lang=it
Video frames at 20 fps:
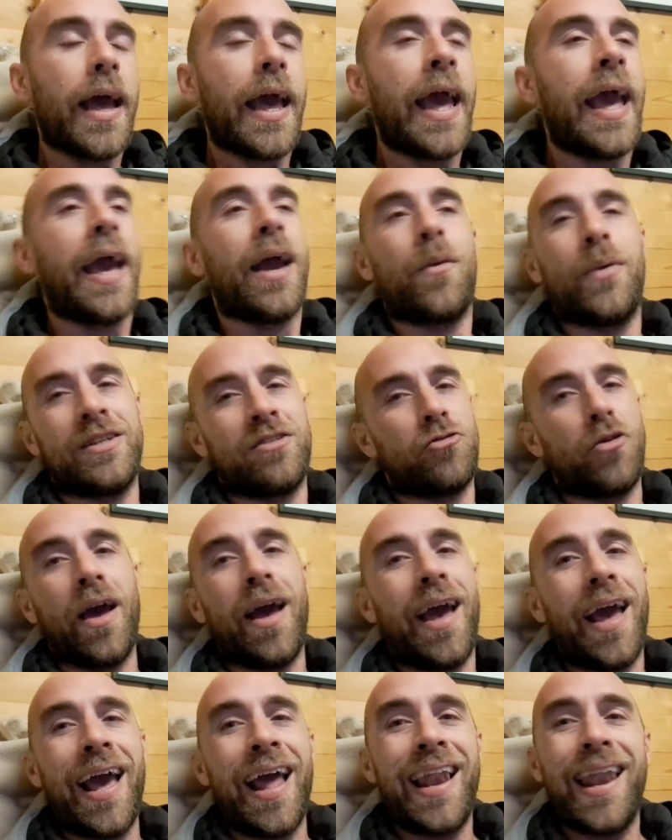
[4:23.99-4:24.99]
eh, questo
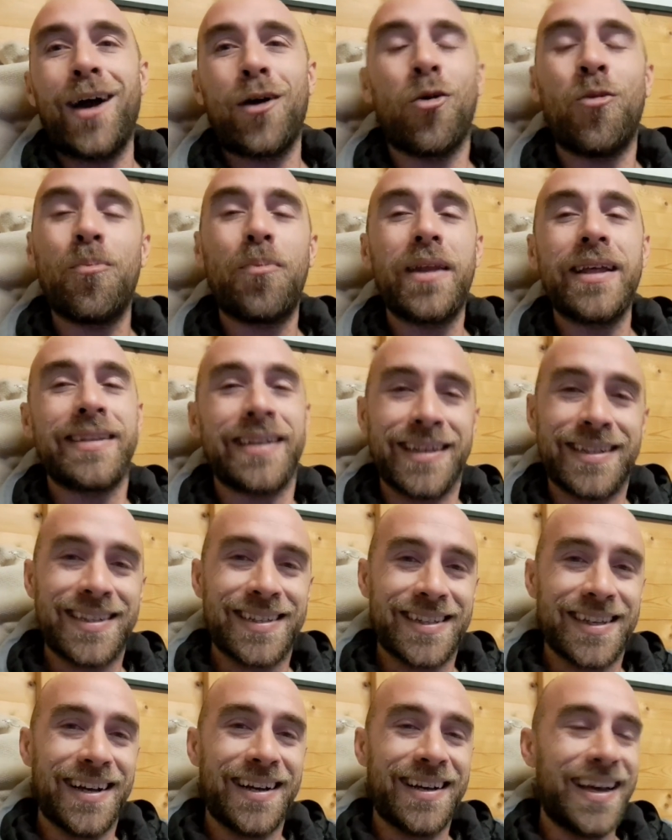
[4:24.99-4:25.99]
è, è la
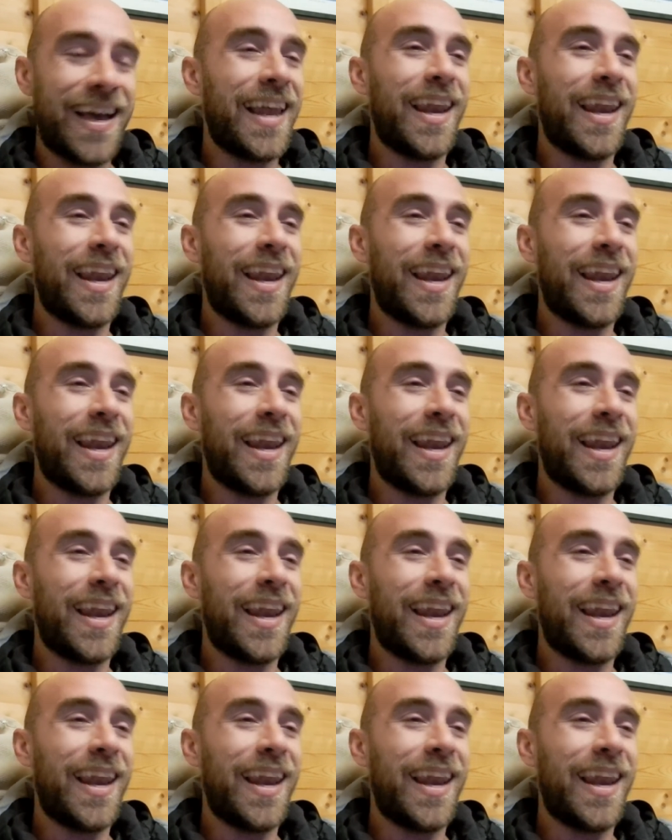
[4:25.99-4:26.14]
completezza,